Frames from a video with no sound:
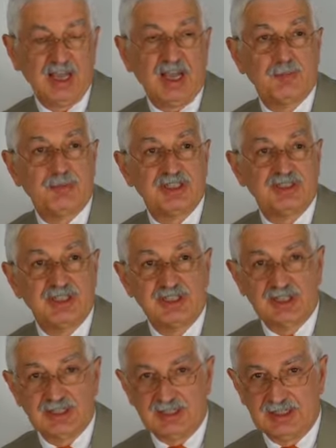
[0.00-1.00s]
a
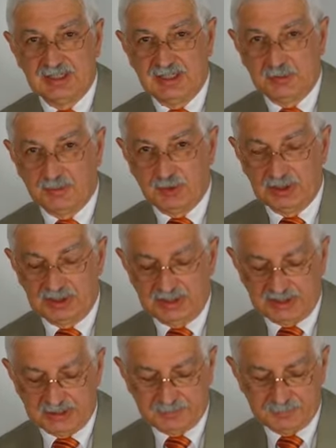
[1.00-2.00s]
prescindere dall'idea
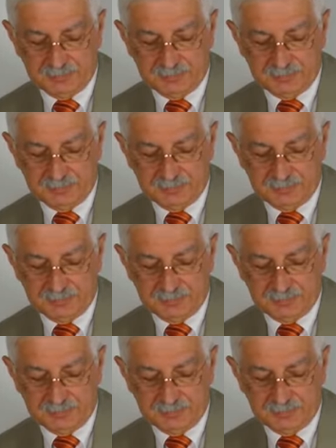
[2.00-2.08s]
politica.